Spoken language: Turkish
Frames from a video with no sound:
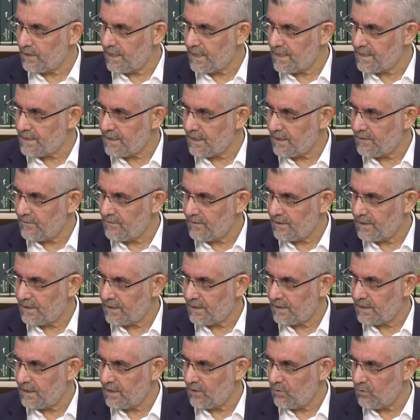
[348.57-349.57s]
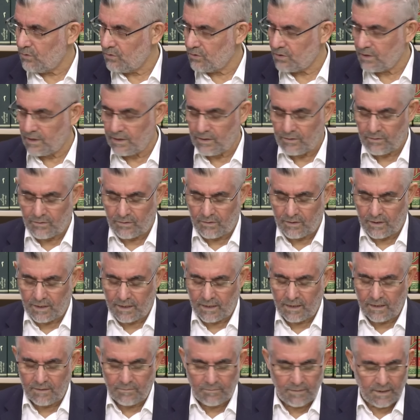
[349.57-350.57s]
destek verin diye hocalar
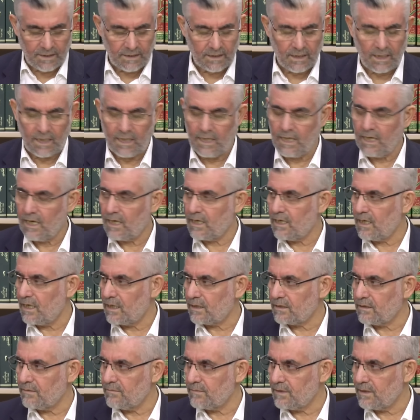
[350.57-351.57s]
olarak. Ben de ayağa kalktım.